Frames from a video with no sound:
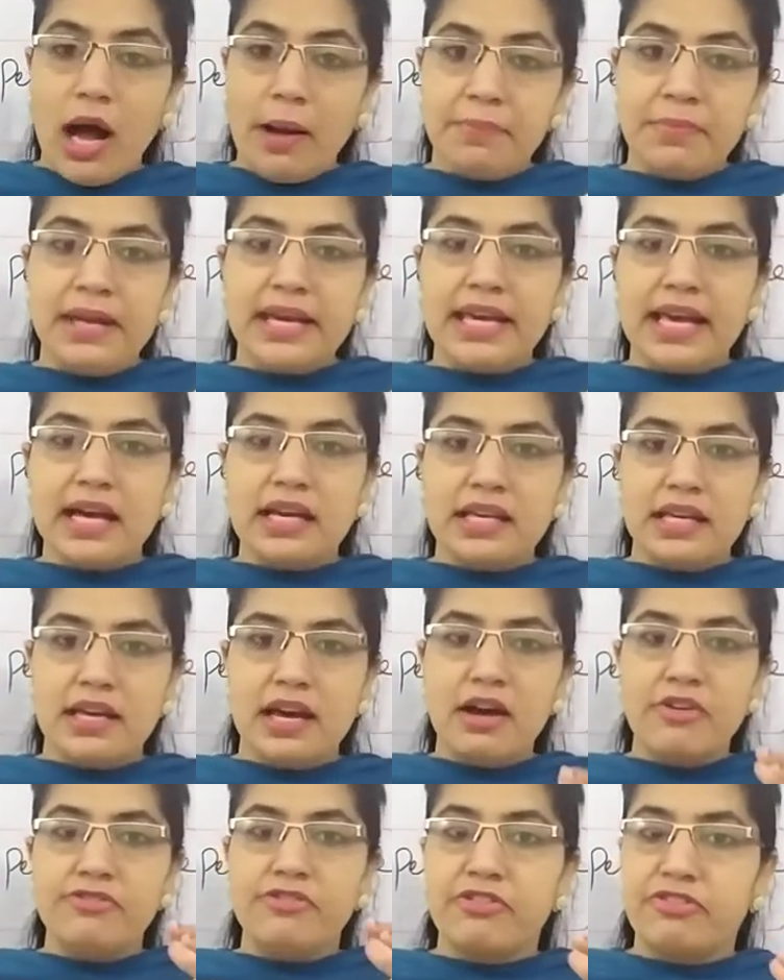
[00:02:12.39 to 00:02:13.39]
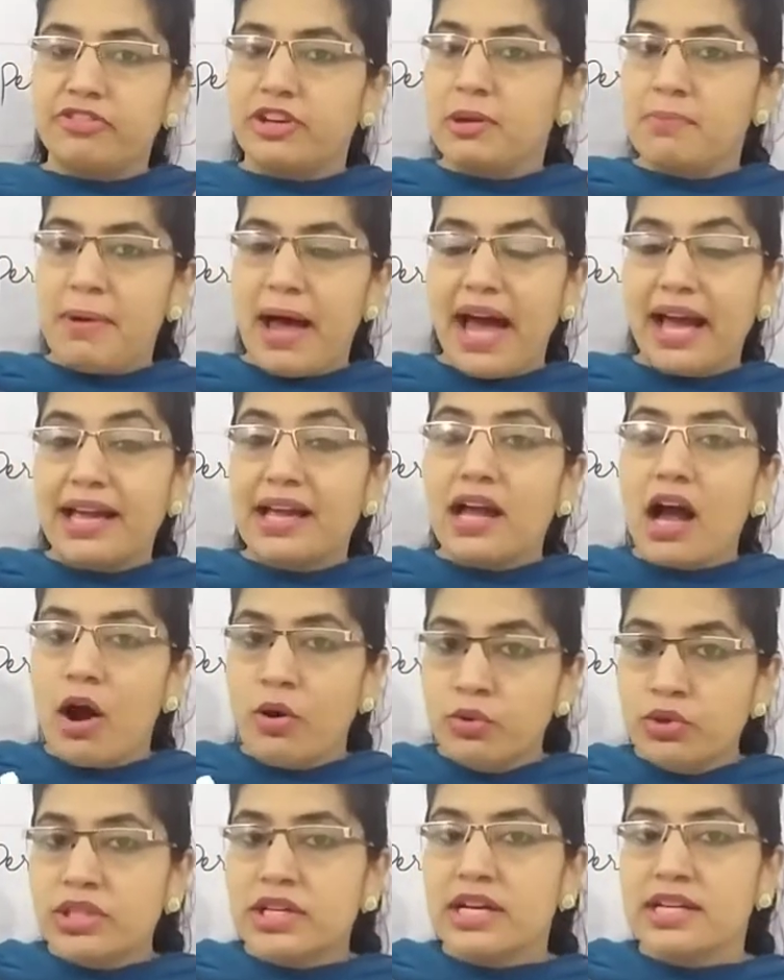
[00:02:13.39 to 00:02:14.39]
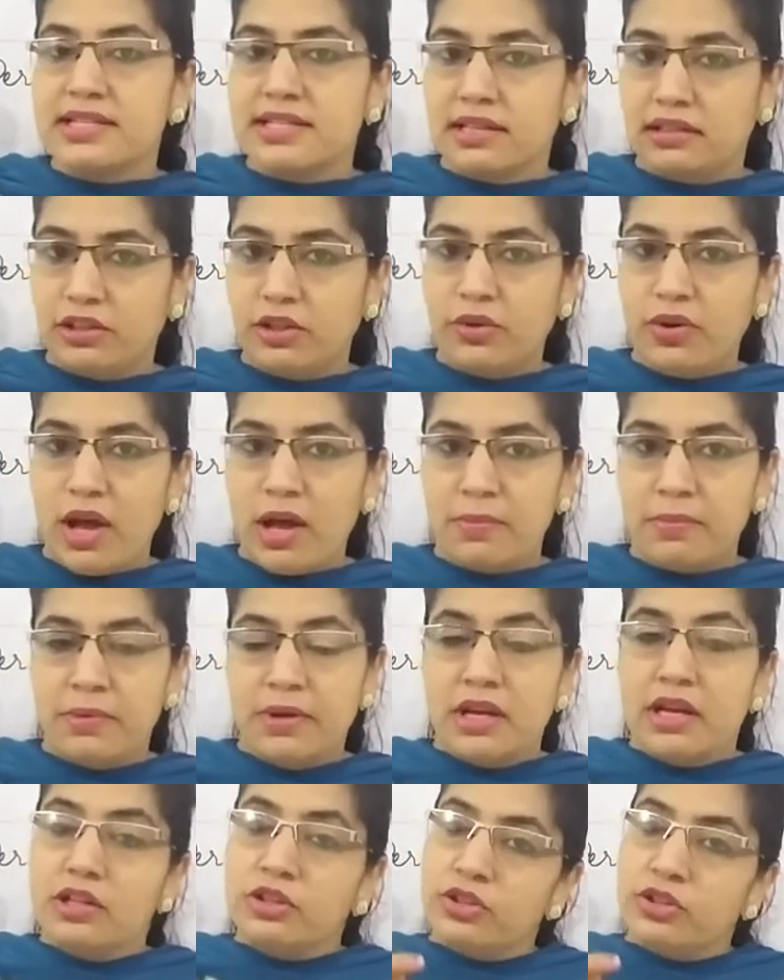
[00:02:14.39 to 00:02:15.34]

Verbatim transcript: आपने क्या किया फिफ्टी बैग काउंट कर सकते हो ना आप